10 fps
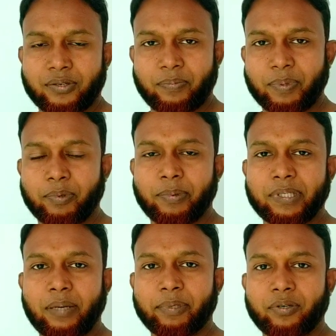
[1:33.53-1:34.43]
সো আপনি বলবেন
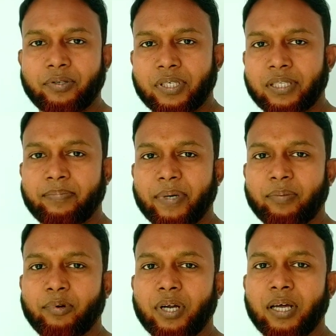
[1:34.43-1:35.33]
যে আমি এখন যেতে
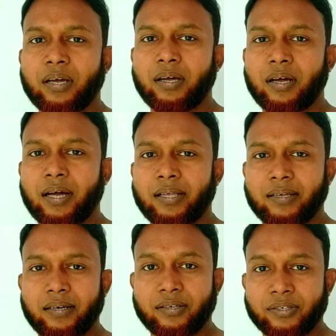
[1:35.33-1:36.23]
পারবো না আই
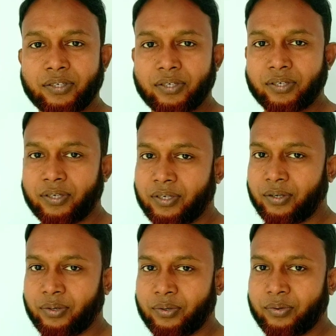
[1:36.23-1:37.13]
কান্ট গো